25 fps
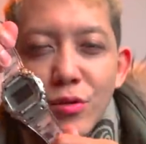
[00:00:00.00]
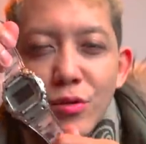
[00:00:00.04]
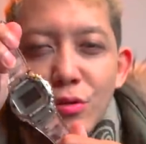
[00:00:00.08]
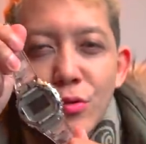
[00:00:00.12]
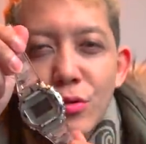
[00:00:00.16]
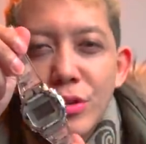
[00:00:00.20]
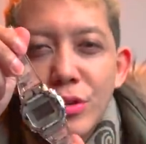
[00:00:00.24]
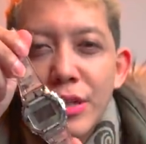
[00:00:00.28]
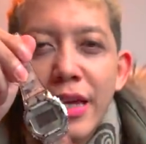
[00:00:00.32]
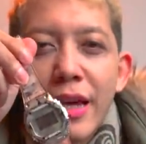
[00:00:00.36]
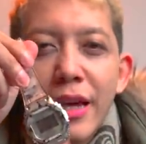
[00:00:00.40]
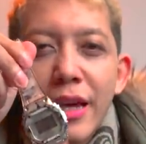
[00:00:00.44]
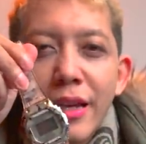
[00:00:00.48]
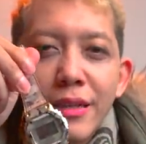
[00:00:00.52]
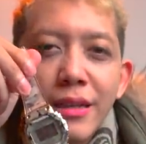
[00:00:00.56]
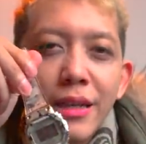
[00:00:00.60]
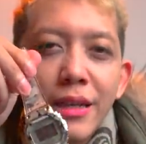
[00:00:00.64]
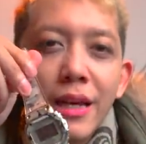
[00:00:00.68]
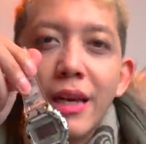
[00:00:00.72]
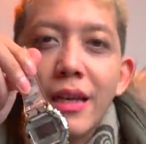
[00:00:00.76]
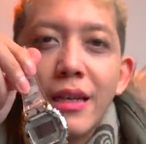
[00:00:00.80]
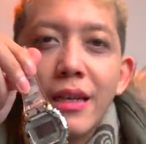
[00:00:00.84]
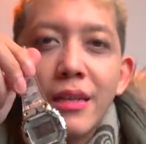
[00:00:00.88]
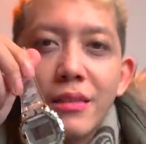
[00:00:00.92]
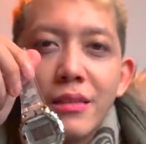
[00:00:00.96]
true
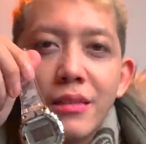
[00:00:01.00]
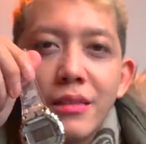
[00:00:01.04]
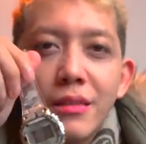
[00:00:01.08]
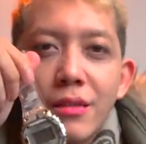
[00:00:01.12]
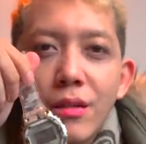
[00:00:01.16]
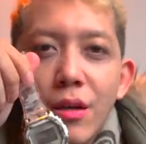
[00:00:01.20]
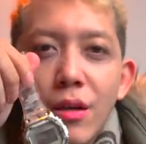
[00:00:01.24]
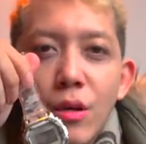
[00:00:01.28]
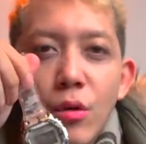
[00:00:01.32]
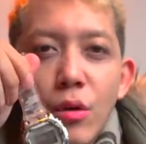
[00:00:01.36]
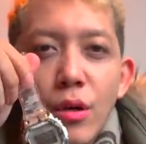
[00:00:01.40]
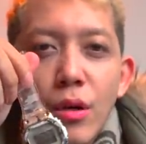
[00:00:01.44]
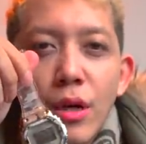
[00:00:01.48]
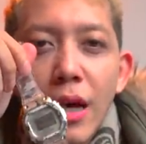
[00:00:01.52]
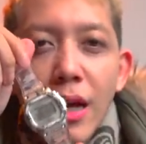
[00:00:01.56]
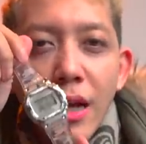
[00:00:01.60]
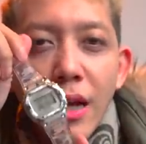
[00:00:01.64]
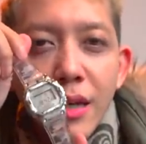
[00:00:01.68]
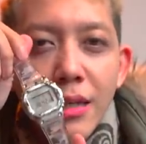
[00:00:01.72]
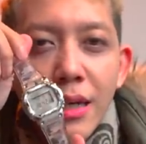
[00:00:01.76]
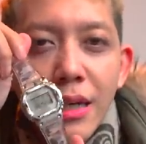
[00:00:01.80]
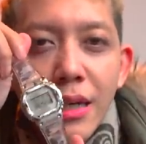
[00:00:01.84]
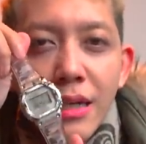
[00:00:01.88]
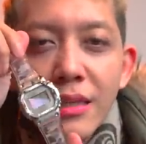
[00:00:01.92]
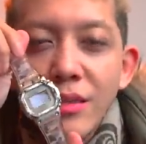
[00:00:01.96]
DNA kalau nggak
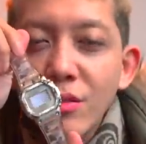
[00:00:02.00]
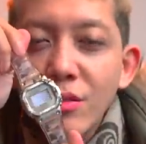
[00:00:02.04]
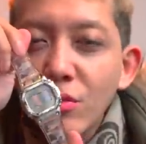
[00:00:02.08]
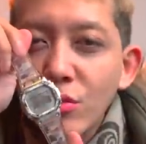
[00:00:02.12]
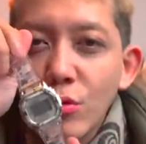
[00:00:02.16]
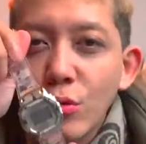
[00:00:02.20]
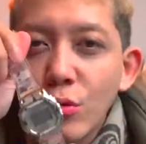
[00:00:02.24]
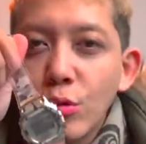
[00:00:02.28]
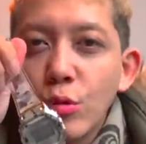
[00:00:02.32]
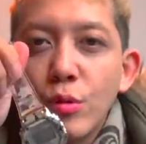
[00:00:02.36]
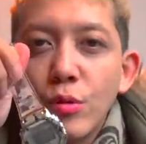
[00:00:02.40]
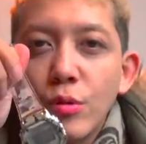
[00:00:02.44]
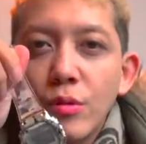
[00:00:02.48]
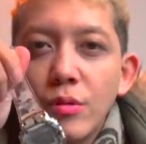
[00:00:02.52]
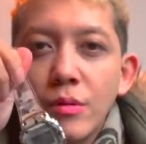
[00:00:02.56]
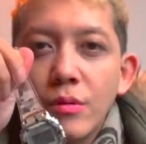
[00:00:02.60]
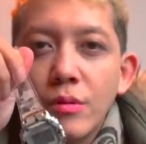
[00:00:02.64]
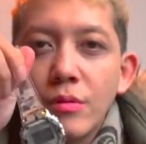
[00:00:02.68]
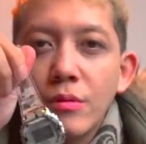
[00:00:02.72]
ada itu